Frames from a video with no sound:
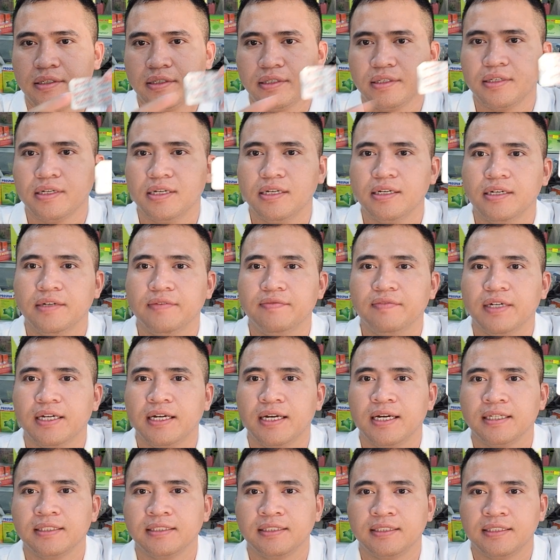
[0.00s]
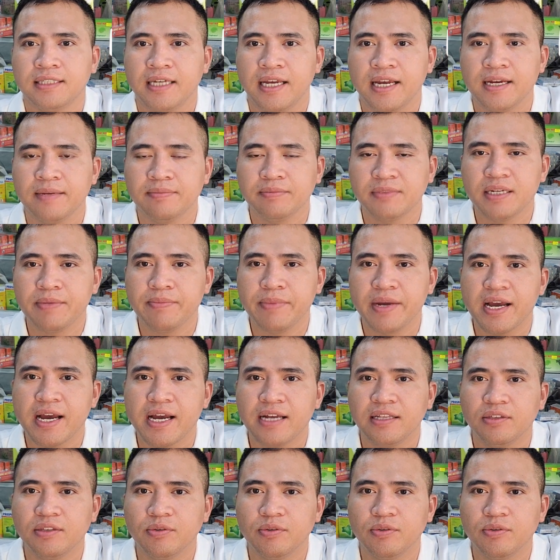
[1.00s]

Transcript: người lớn và trẻ em trên 12